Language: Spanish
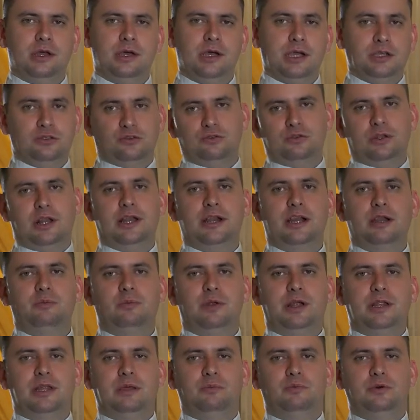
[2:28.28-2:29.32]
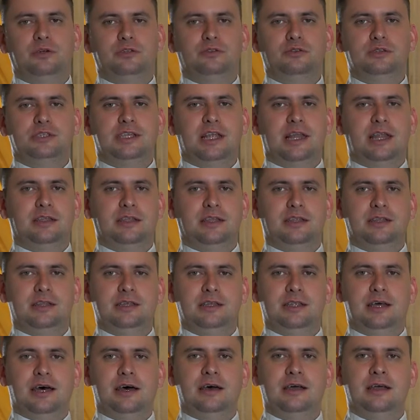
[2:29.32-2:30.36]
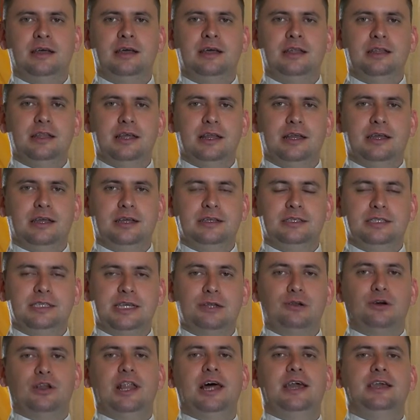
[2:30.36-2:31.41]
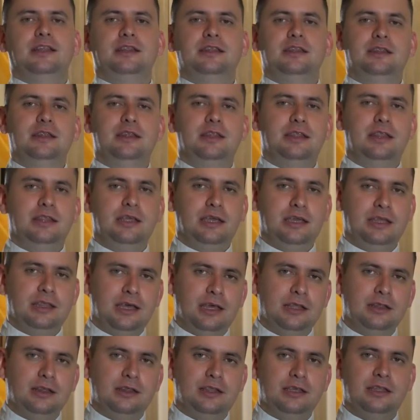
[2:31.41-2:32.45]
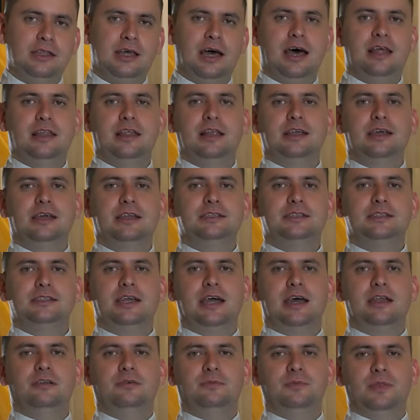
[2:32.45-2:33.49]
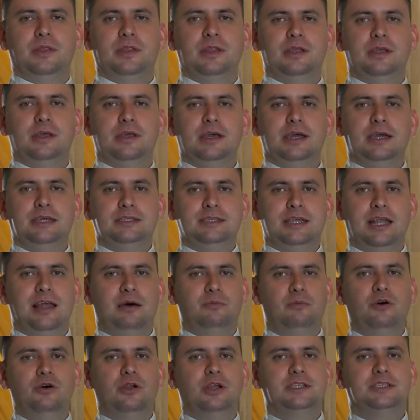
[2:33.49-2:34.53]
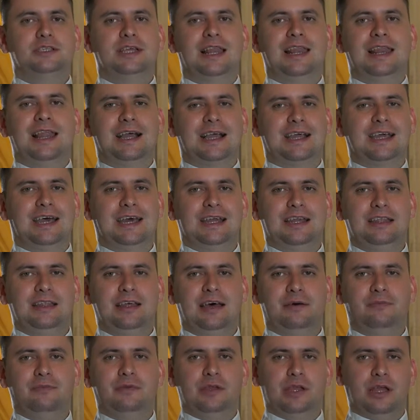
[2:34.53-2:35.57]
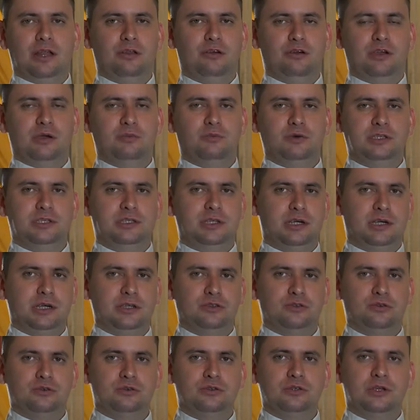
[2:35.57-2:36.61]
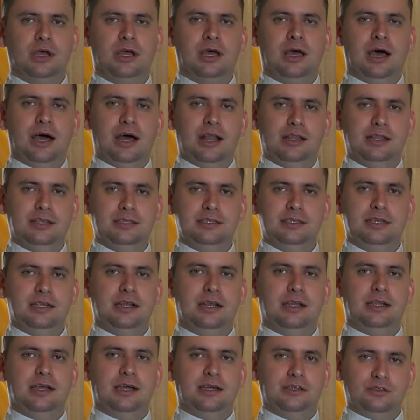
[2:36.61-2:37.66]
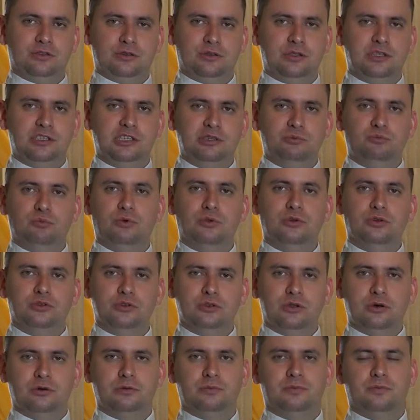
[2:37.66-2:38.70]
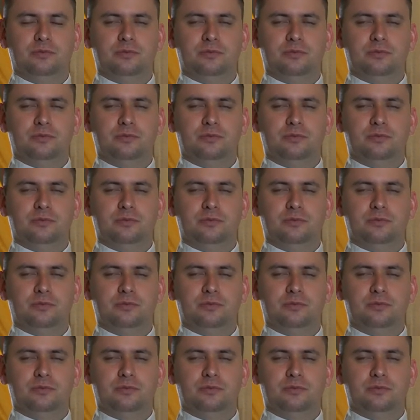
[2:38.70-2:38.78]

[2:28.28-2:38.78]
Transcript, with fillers: Jesús le reprende, pues no es la identidad del cristiano. La identidad del cristiano es el amor, es la caridad, y es lo que muestra Jesús al decirle a estos discípulos, ¿no?